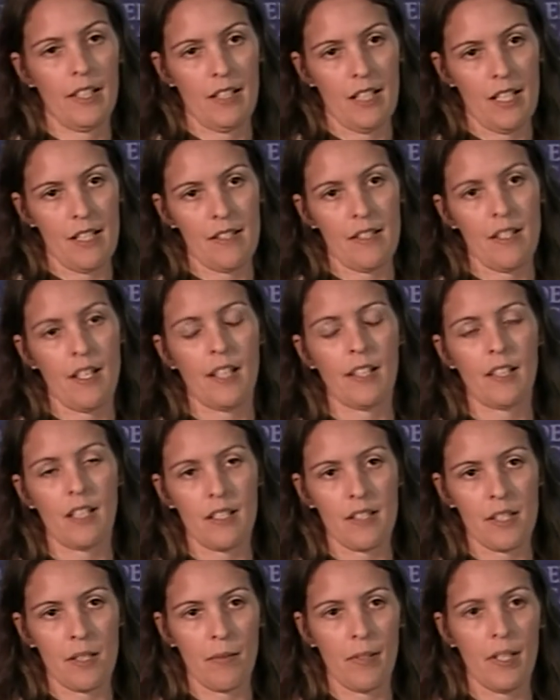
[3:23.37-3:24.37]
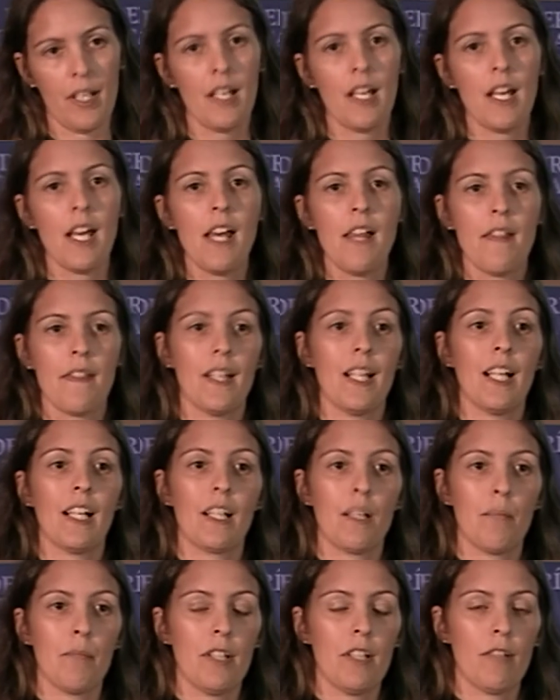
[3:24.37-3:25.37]
clase A y clase B de las
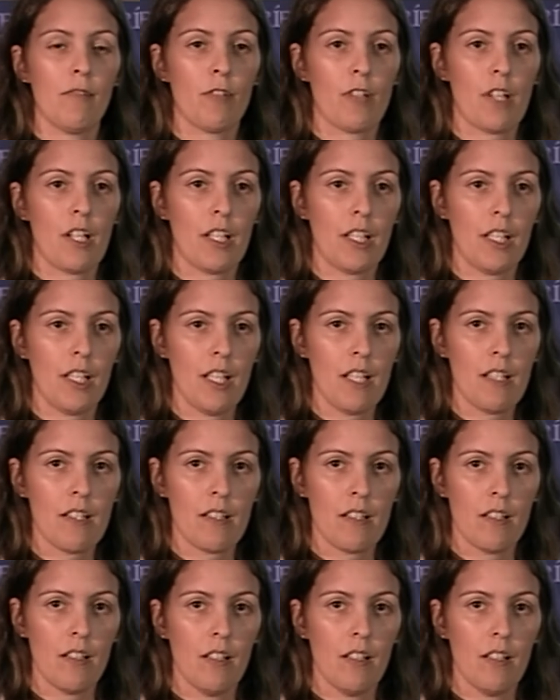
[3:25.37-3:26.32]
gramíneas forrajeras,